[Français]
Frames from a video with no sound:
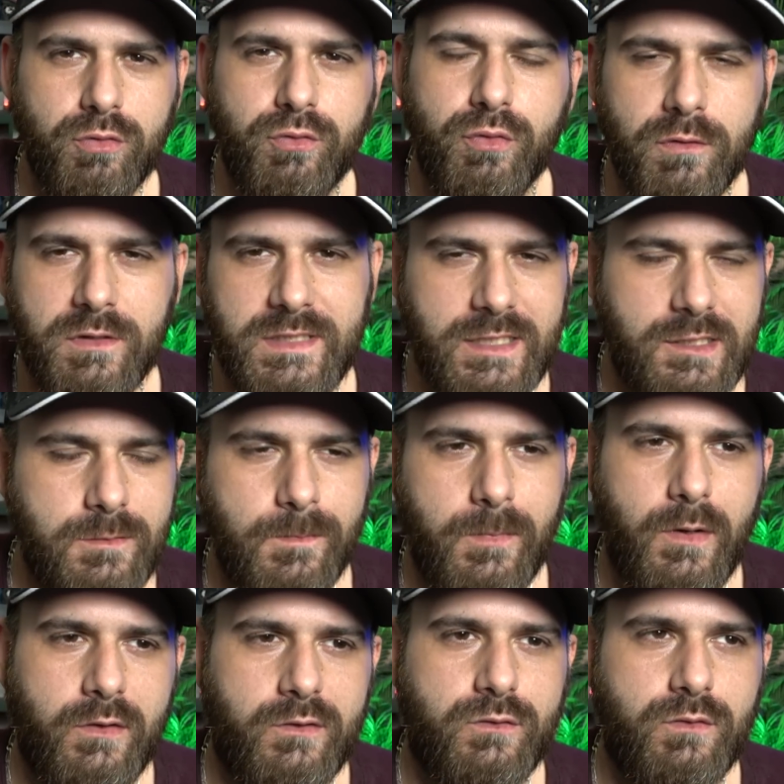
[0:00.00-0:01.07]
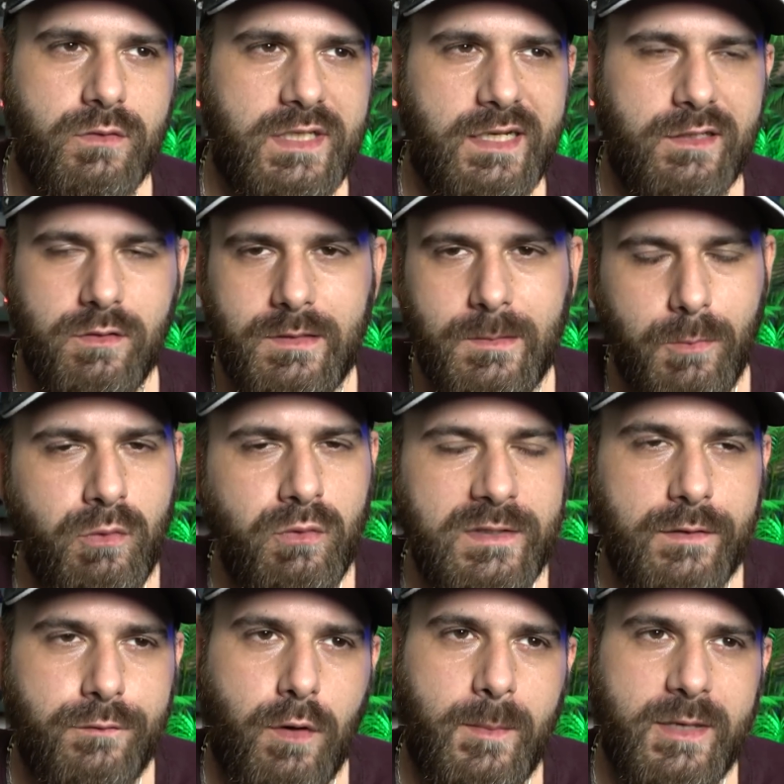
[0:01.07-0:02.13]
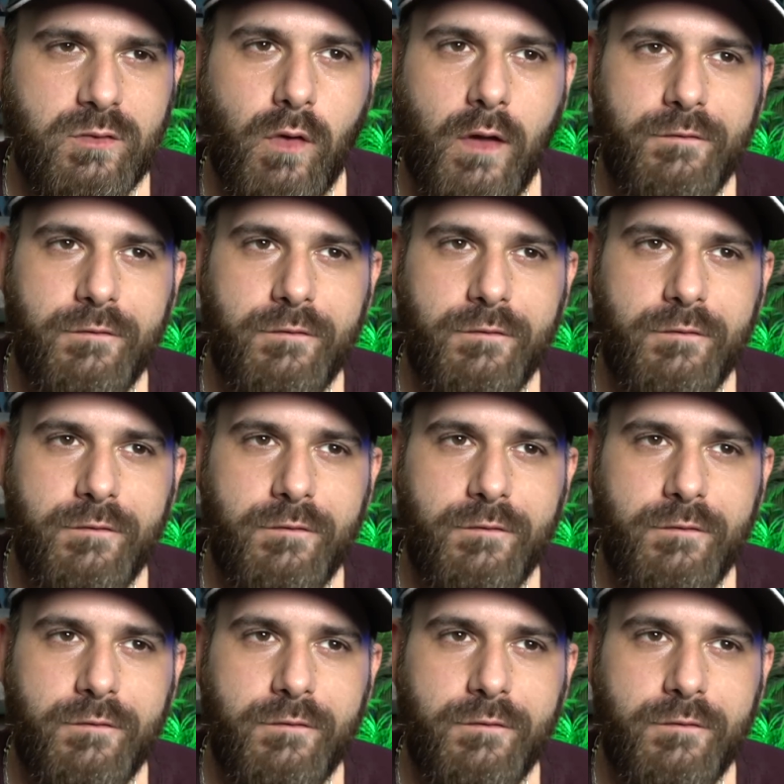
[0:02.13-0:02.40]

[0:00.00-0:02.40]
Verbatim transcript: autour d'Xbox, donc il a donné beaucoup d'informations.